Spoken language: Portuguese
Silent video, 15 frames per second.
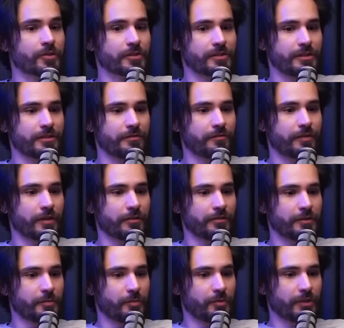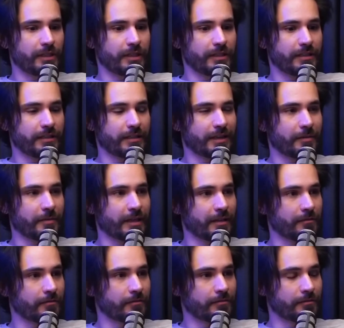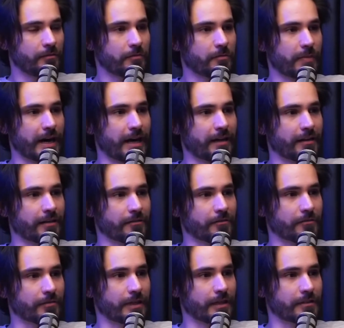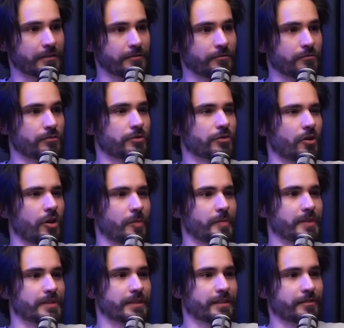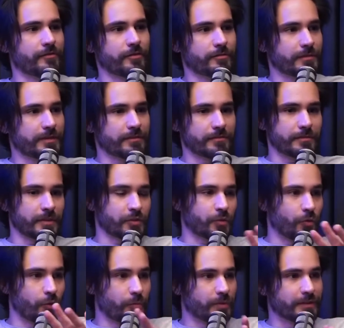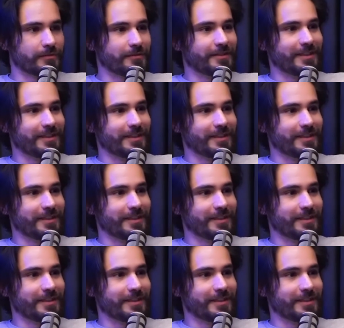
senti falta de poder caminhar num, num, parque, num lugar, ir num shopping, sei lá, ver umas, umas roupas na